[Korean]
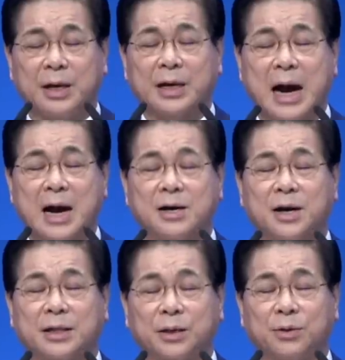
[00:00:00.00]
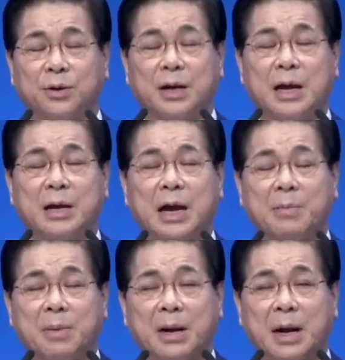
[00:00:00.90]
강한 것 같아도
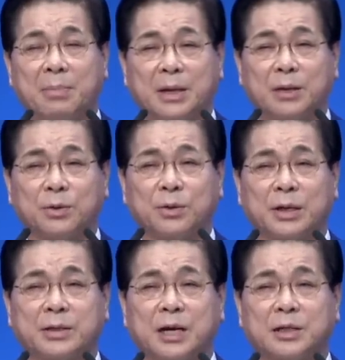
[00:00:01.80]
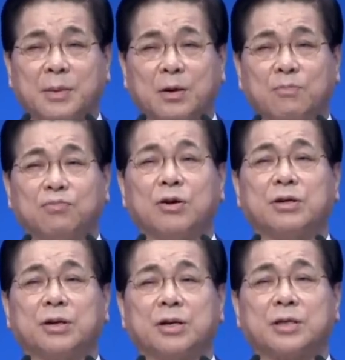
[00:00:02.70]
남의 말 한마디 듣고 그냥 상처받고
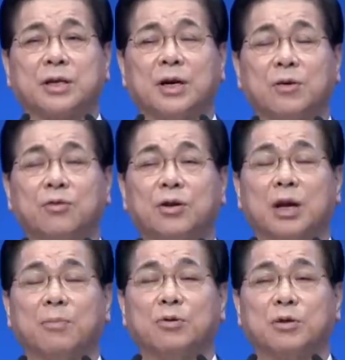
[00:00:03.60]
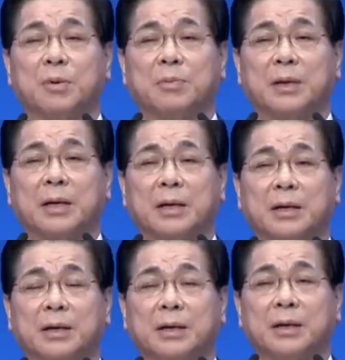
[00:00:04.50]
무너지는 것이 우리들의 모습입니다.
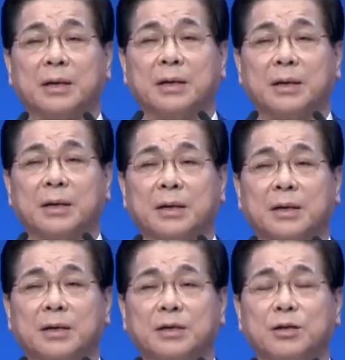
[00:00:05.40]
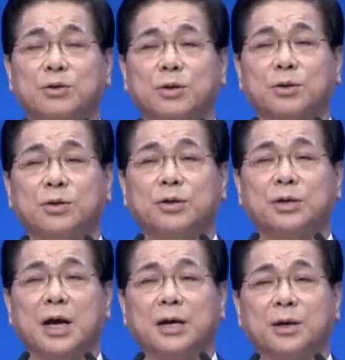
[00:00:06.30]
실제로 그
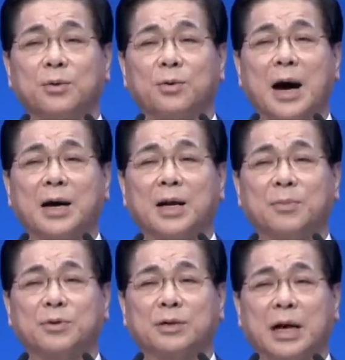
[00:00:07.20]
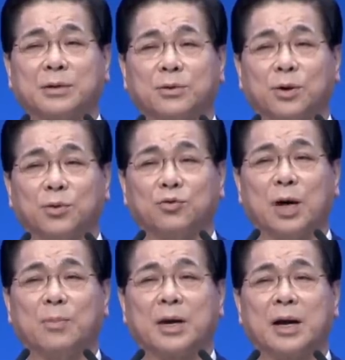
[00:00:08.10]
얘기를 확인해 보지도 않고
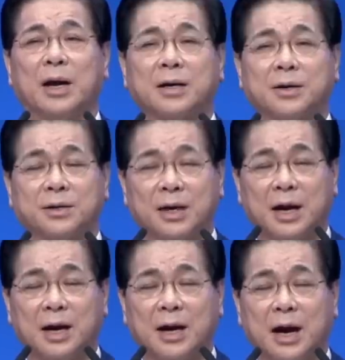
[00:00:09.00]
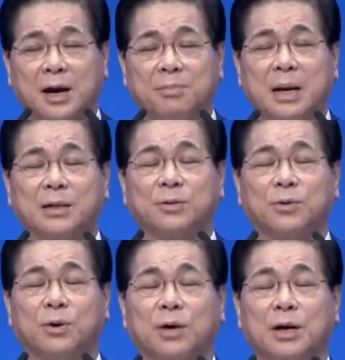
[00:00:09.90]
누가 뭐라 그러더라 하는 말 듣고